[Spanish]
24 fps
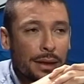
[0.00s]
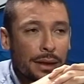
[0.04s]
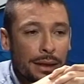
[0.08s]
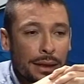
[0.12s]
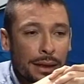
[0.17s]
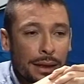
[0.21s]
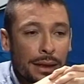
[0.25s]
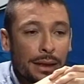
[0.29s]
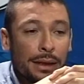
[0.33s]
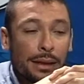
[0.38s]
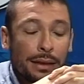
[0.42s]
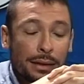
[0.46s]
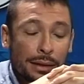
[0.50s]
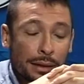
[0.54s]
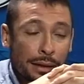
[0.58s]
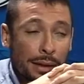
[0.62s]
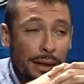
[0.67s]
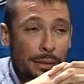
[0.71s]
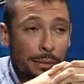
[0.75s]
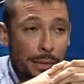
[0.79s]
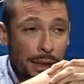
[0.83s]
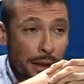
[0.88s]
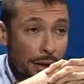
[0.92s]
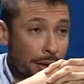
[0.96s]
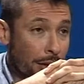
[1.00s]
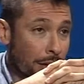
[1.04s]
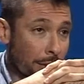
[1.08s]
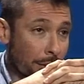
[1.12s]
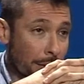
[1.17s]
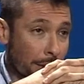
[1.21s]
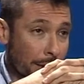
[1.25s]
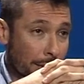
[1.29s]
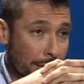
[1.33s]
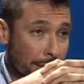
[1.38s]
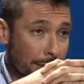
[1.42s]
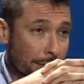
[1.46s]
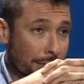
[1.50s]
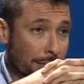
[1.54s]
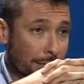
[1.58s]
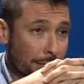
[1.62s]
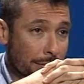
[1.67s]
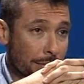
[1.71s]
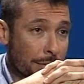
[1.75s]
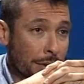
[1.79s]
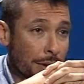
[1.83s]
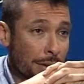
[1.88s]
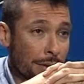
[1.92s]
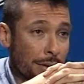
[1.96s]
Y también Córdoba.
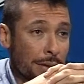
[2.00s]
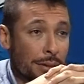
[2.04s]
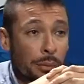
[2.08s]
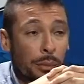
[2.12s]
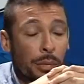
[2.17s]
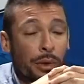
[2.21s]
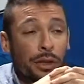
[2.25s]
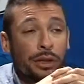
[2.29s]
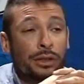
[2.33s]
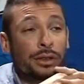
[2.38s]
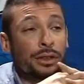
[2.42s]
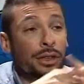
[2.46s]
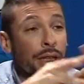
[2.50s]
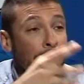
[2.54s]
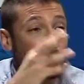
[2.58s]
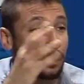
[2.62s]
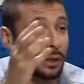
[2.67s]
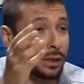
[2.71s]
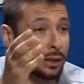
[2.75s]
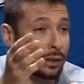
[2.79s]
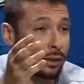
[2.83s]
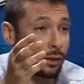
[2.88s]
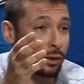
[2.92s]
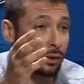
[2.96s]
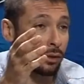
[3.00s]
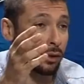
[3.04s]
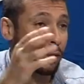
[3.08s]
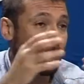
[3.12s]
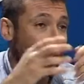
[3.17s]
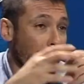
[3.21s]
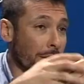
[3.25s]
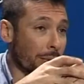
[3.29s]
Por eso también siguió toda esta